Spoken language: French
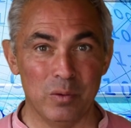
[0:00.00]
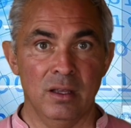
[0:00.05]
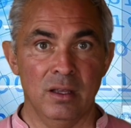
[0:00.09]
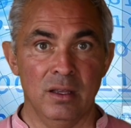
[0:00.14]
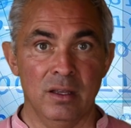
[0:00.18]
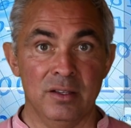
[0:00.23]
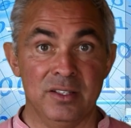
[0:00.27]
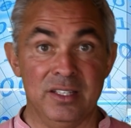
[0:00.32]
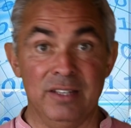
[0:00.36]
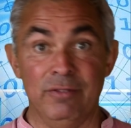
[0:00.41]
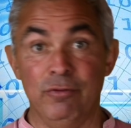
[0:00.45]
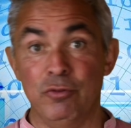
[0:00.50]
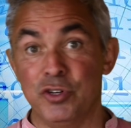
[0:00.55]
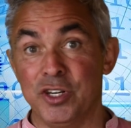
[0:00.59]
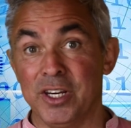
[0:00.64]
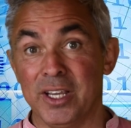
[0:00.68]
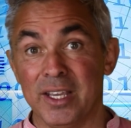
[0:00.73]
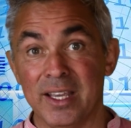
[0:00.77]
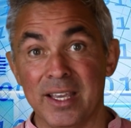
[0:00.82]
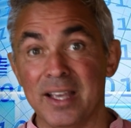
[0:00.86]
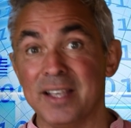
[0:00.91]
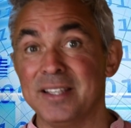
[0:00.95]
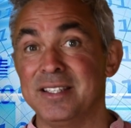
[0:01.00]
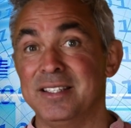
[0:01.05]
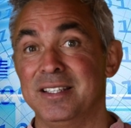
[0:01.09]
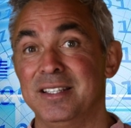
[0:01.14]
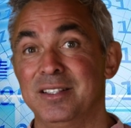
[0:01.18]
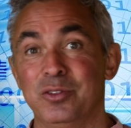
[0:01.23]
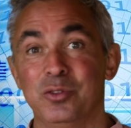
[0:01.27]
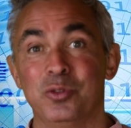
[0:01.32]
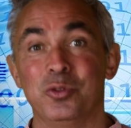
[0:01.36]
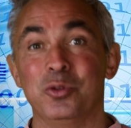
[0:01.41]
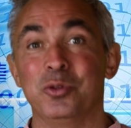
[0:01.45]
Si vous gérez un
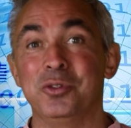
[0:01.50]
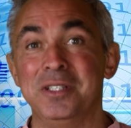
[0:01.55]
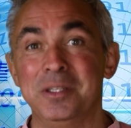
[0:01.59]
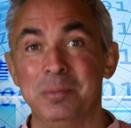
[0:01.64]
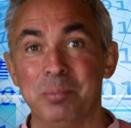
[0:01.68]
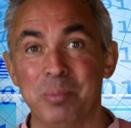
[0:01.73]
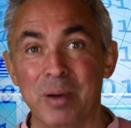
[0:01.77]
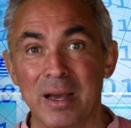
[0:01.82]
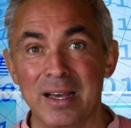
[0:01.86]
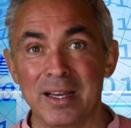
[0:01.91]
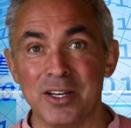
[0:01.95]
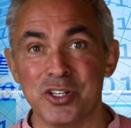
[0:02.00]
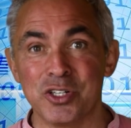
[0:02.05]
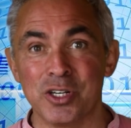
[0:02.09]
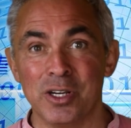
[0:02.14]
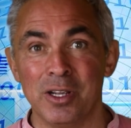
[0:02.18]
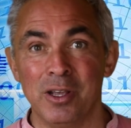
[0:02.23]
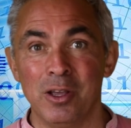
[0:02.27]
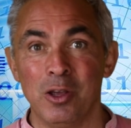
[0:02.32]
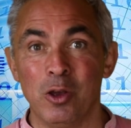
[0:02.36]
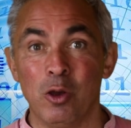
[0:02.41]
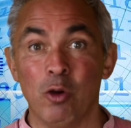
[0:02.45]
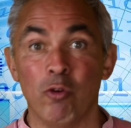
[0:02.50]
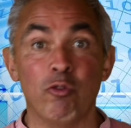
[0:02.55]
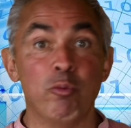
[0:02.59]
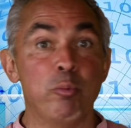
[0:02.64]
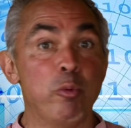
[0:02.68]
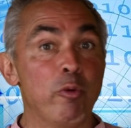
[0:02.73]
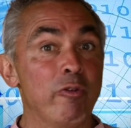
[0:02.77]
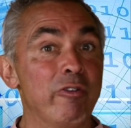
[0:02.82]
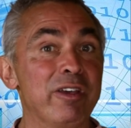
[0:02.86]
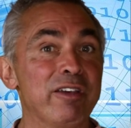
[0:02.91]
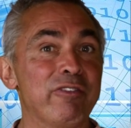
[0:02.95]
site de 10 pages, vous
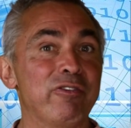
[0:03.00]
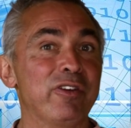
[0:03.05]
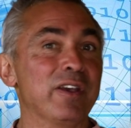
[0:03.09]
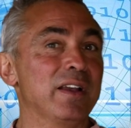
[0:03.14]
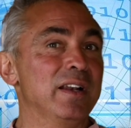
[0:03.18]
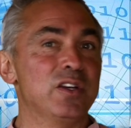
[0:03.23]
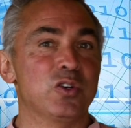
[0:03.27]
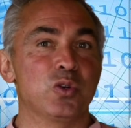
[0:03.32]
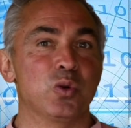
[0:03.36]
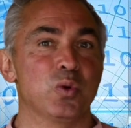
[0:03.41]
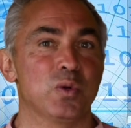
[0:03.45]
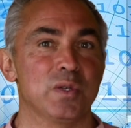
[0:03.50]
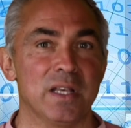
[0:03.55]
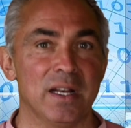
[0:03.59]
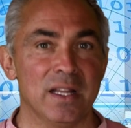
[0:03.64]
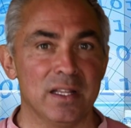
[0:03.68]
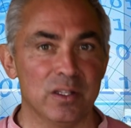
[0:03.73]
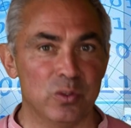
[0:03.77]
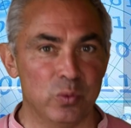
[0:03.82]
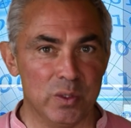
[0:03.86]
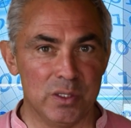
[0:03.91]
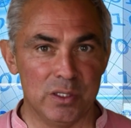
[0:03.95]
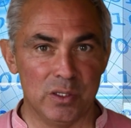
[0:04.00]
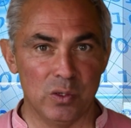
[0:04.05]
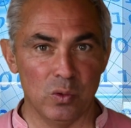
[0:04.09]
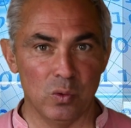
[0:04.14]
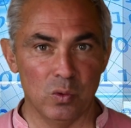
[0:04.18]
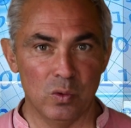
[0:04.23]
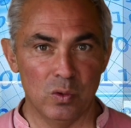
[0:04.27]
pouvez faire les choses à l'intuition.